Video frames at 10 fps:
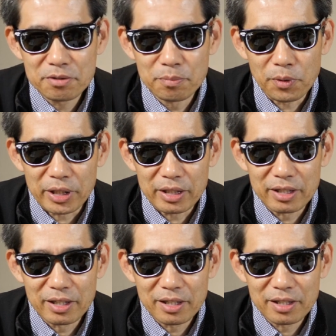ボリ、
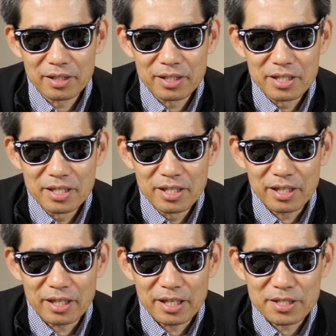
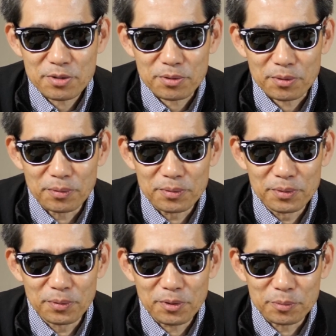ちょっと
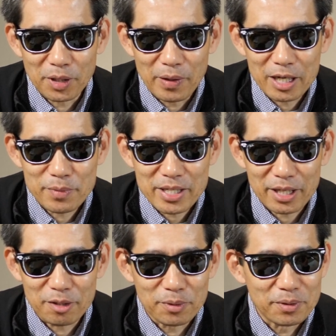どういうものか分かりません
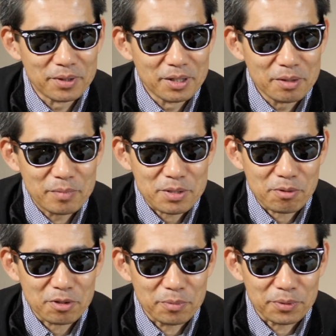けども、そ
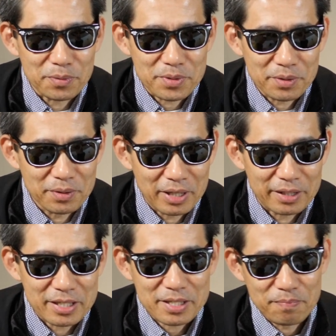このものな
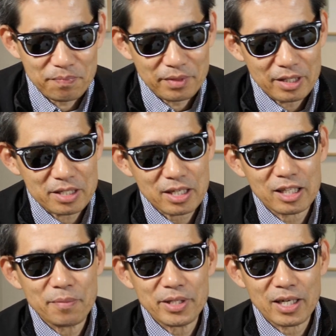んです。で使っ
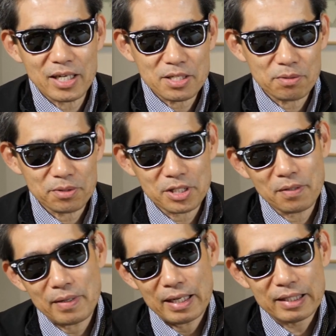てみた感想として
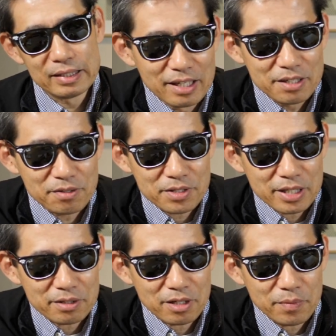は、純
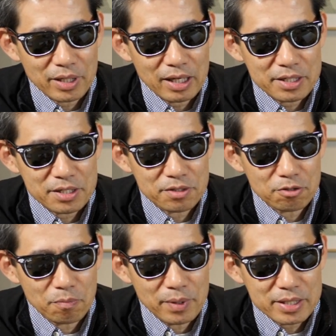正に比べたら
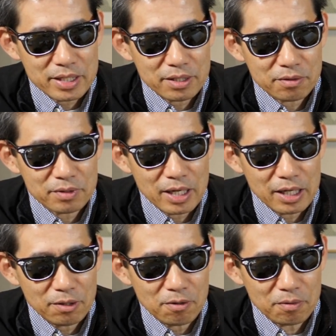85% ぐら
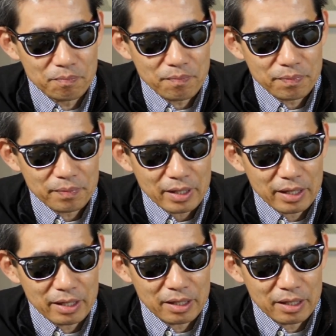いの、パ